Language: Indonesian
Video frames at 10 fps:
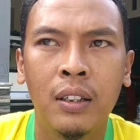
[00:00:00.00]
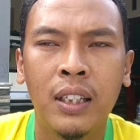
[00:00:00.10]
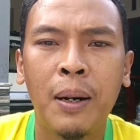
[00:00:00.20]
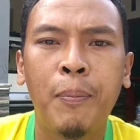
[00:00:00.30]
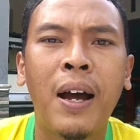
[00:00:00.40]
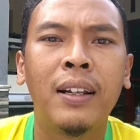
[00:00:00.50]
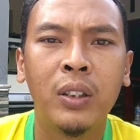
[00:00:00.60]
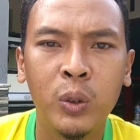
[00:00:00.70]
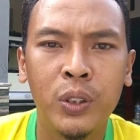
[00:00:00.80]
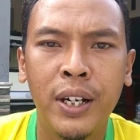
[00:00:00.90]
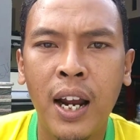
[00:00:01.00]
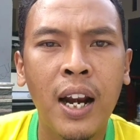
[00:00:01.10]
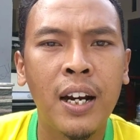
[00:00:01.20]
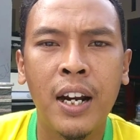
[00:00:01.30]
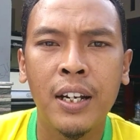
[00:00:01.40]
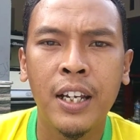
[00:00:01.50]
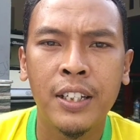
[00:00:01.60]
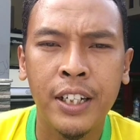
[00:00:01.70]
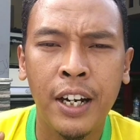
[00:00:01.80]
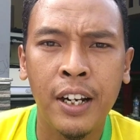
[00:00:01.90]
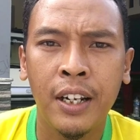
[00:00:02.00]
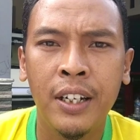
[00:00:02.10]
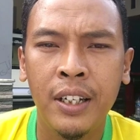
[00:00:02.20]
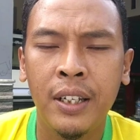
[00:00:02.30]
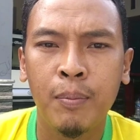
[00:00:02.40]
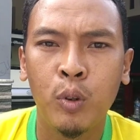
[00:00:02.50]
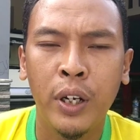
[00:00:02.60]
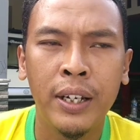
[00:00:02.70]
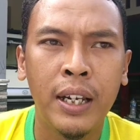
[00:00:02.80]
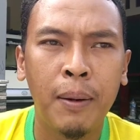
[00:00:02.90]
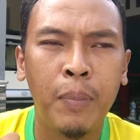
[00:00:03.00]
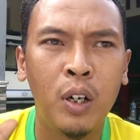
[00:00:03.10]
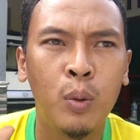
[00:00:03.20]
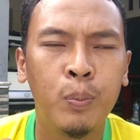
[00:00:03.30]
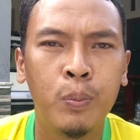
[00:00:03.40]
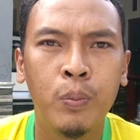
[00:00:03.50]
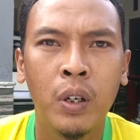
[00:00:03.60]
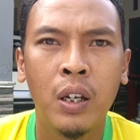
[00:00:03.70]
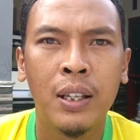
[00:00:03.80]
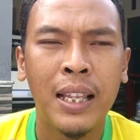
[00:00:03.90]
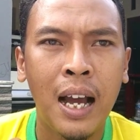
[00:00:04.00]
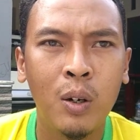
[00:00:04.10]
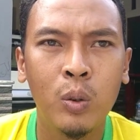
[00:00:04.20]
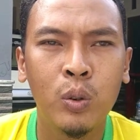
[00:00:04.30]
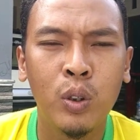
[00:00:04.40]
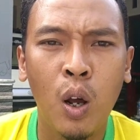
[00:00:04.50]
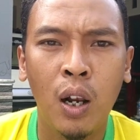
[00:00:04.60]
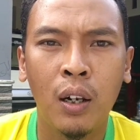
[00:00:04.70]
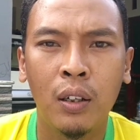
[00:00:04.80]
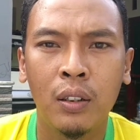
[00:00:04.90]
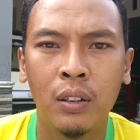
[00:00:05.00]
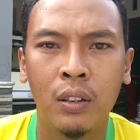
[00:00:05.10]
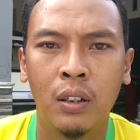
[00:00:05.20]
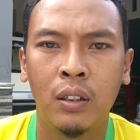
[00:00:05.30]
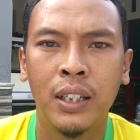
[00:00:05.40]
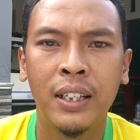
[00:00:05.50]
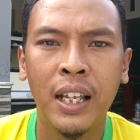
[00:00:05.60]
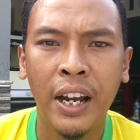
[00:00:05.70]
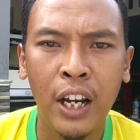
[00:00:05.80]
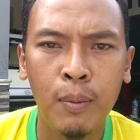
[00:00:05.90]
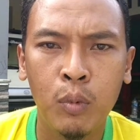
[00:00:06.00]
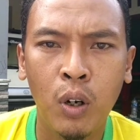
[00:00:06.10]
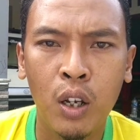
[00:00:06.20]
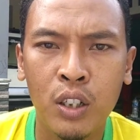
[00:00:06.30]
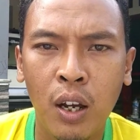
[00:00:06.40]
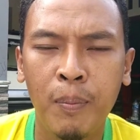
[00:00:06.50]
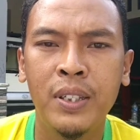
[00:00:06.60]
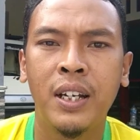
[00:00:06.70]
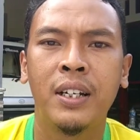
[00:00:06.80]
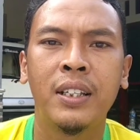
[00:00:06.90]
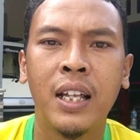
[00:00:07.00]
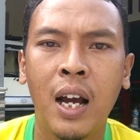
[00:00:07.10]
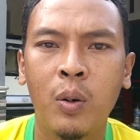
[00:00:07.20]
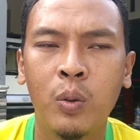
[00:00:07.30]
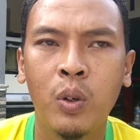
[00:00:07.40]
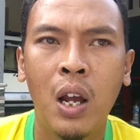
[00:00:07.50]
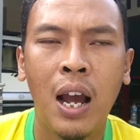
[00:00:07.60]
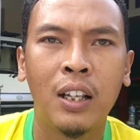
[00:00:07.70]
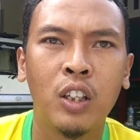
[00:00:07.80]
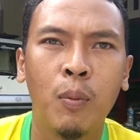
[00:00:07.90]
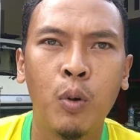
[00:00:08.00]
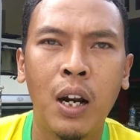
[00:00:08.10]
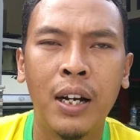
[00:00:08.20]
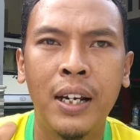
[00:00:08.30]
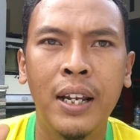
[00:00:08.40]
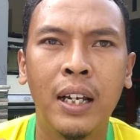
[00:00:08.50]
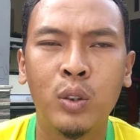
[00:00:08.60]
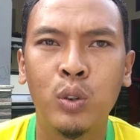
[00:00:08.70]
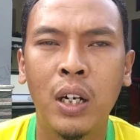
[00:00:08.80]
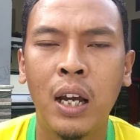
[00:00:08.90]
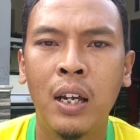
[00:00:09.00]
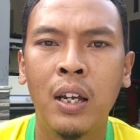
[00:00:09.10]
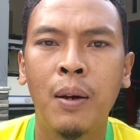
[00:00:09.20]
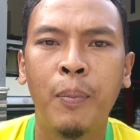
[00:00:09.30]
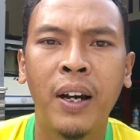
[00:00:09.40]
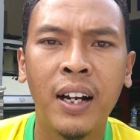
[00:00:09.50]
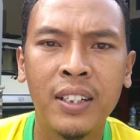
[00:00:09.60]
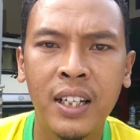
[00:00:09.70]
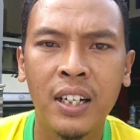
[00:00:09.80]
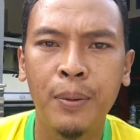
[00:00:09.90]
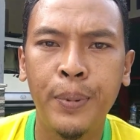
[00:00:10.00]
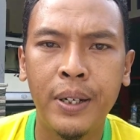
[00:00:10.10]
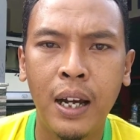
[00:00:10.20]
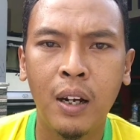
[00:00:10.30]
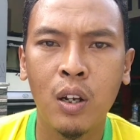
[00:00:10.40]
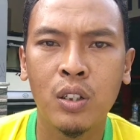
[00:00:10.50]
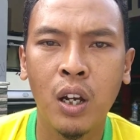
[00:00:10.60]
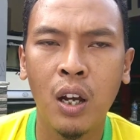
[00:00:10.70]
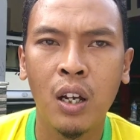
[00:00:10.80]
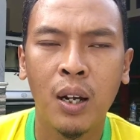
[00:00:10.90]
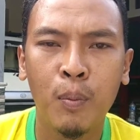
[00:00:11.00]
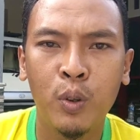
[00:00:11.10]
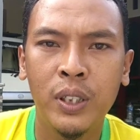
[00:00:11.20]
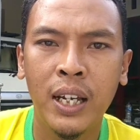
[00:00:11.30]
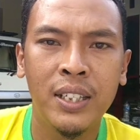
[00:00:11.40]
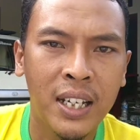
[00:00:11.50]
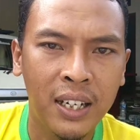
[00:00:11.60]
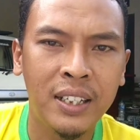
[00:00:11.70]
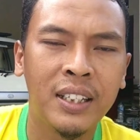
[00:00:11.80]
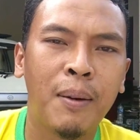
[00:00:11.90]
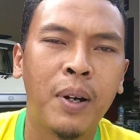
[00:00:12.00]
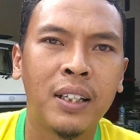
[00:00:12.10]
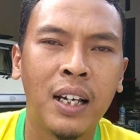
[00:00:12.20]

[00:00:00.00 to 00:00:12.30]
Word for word: terbantu dengan adanya channel ini. Mungkin yang belum tahu nol tentang ilmu rosok menjadi tahu ataupun ada yang sudah bekerja di bidang rosok kemudian jadi tambah